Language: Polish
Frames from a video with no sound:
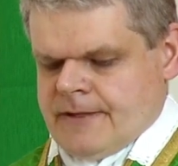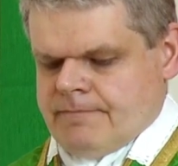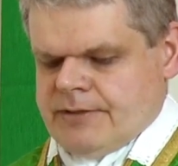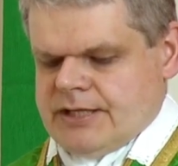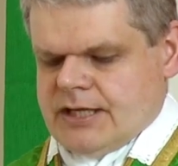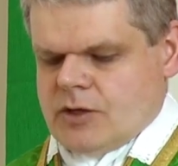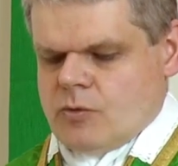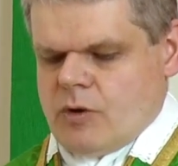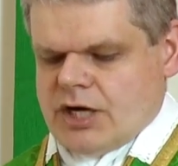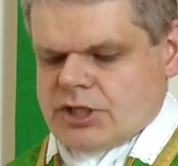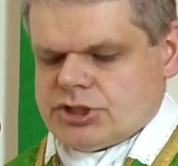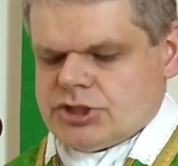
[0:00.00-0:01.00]
by nie
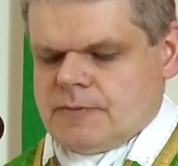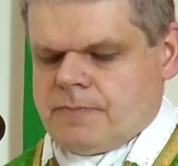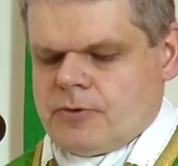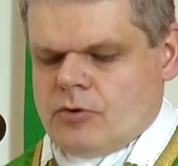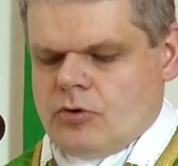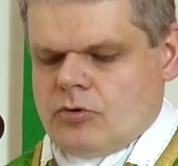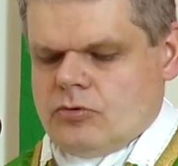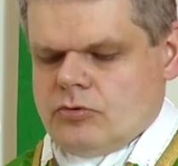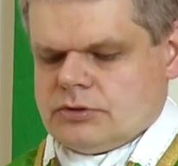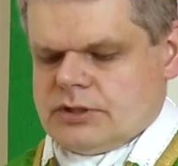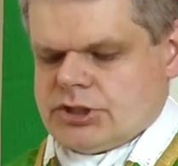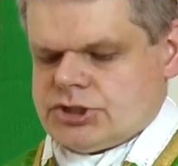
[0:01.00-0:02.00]
kłaść na progu
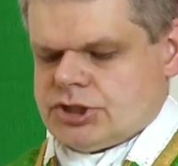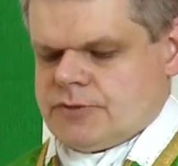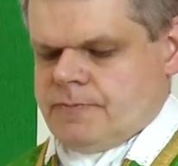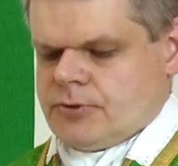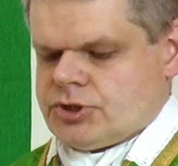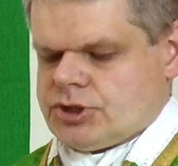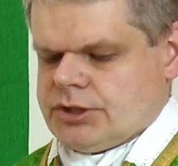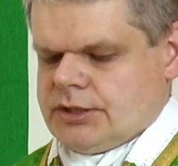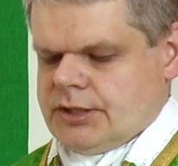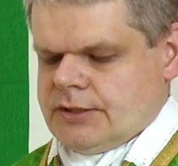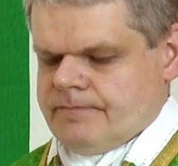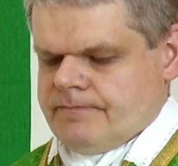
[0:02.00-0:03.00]
naszych
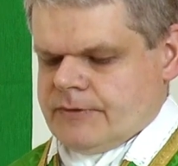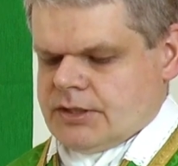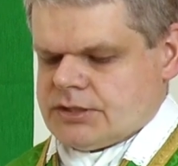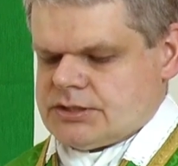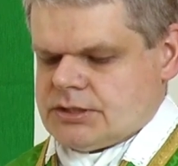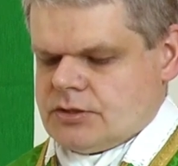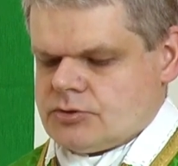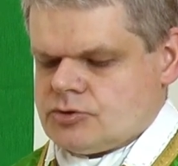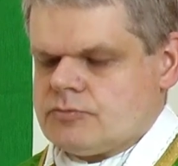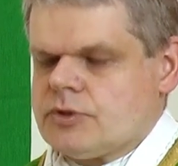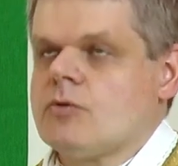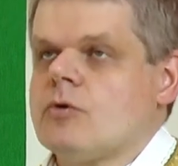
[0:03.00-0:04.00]
poczynań
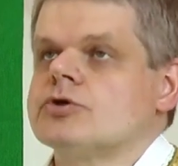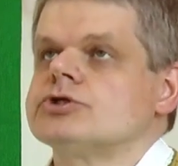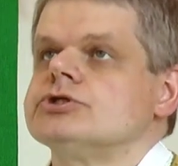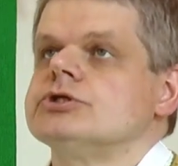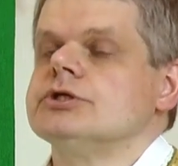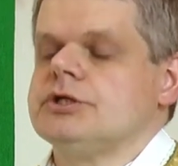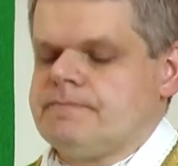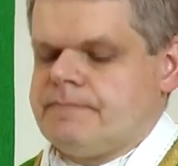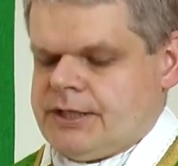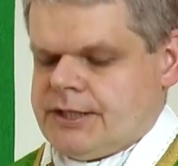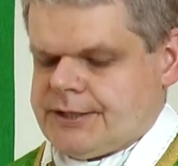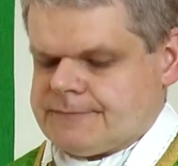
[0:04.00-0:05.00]
zarozumiałości i
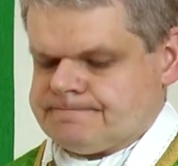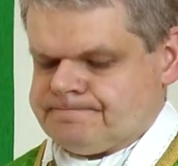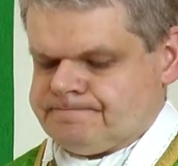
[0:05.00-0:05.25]
pychy.